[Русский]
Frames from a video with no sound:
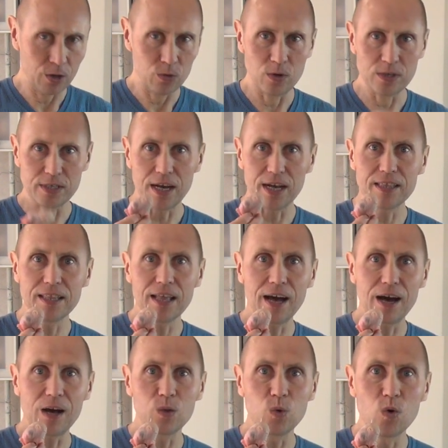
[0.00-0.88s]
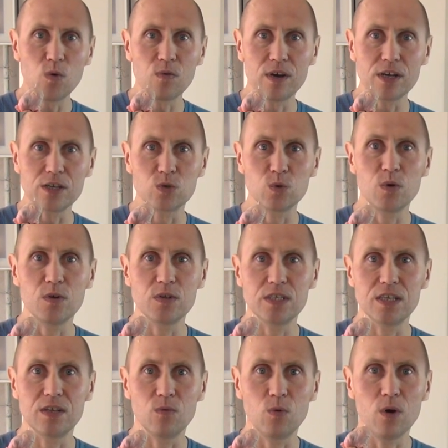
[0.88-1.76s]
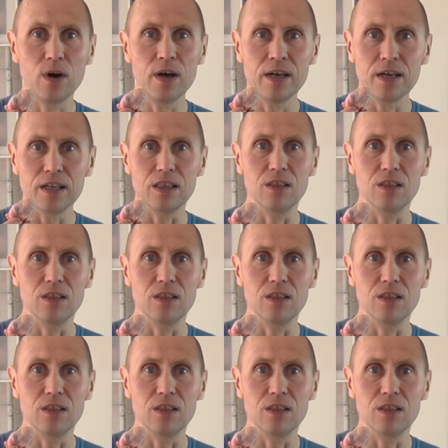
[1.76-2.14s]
То есть одна головка стоит всего